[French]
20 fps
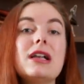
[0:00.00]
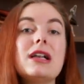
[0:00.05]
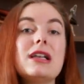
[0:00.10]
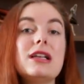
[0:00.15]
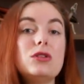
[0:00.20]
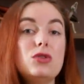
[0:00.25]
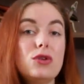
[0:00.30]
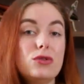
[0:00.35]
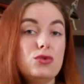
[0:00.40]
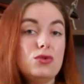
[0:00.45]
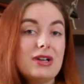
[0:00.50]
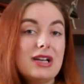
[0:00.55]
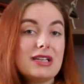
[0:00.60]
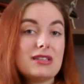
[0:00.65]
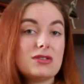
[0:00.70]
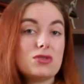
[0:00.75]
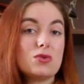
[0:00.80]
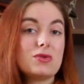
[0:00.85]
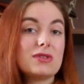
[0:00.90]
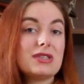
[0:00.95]
les deux
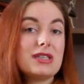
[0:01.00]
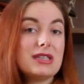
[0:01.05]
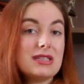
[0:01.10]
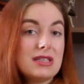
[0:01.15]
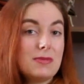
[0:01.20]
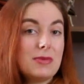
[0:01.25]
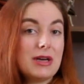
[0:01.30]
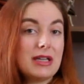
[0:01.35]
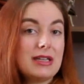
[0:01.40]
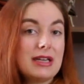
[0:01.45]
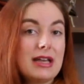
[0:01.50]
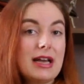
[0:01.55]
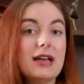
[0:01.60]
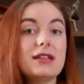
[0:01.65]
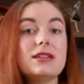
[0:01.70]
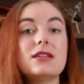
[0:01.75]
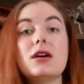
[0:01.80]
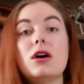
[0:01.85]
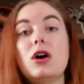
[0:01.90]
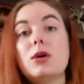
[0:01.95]
Douglas sont saisis par des
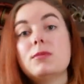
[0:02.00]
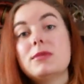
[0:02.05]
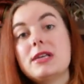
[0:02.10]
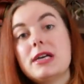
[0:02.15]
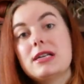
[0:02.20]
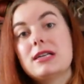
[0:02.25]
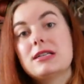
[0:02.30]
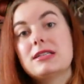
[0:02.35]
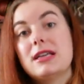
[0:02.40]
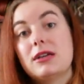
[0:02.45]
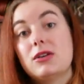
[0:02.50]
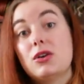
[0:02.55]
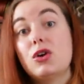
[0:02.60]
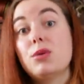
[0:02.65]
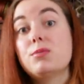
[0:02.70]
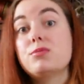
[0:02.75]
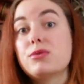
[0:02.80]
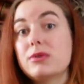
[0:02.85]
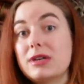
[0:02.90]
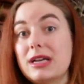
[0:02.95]
gardes, emmenés à
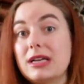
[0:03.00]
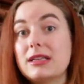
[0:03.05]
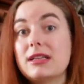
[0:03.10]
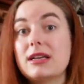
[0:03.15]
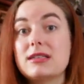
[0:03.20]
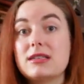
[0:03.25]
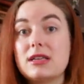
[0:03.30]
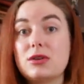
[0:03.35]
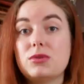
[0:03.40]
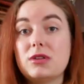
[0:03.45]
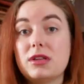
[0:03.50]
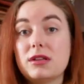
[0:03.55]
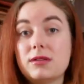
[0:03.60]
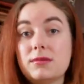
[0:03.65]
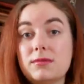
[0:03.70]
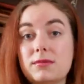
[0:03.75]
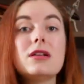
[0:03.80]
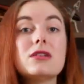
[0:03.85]
l'extérieur pour y être exécutés.